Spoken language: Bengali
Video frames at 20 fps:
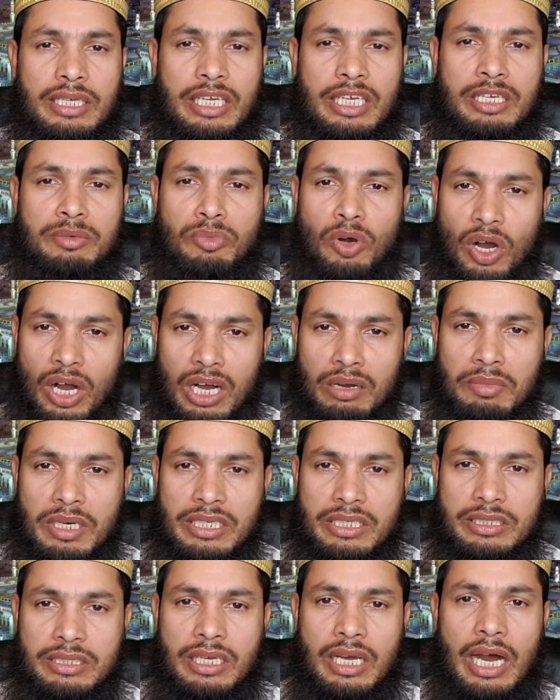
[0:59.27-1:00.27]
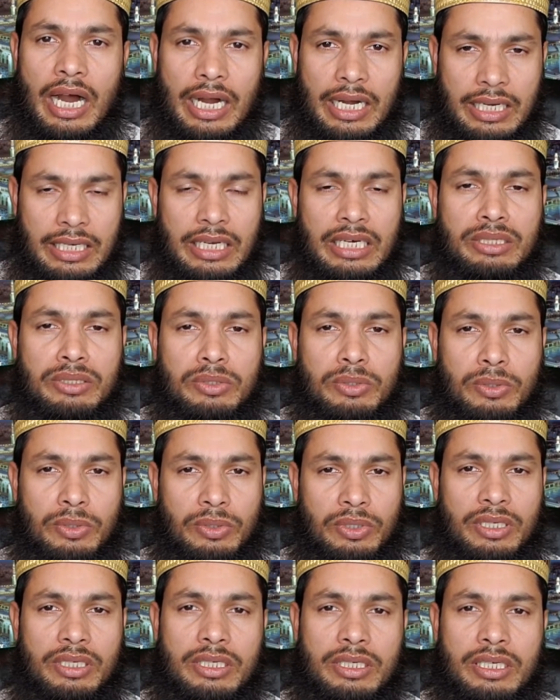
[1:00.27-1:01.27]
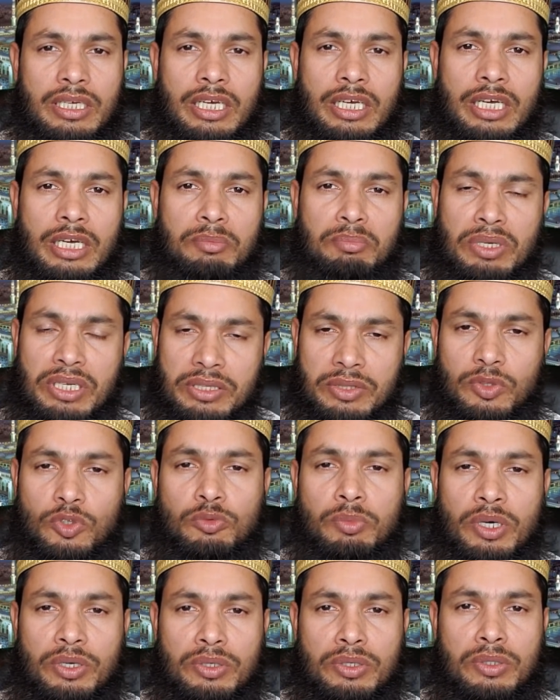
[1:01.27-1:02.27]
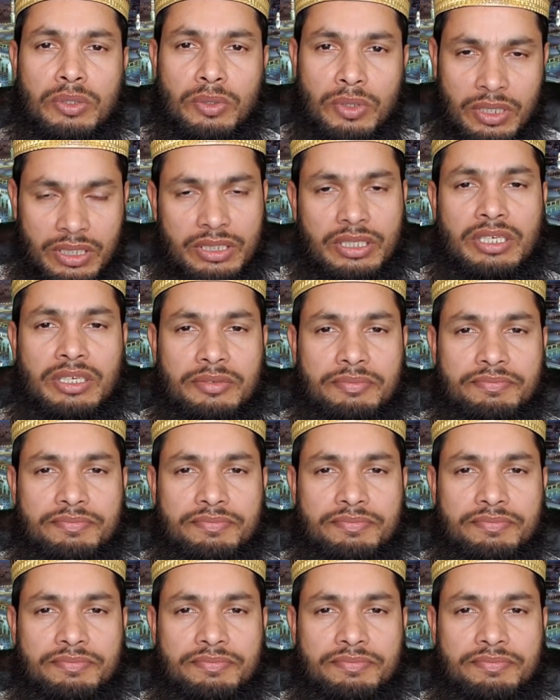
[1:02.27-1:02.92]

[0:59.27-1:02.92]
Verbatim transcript: এই মহামারীতে আক্রান্ত হয়ে মৃত্যুবরণ করেছেন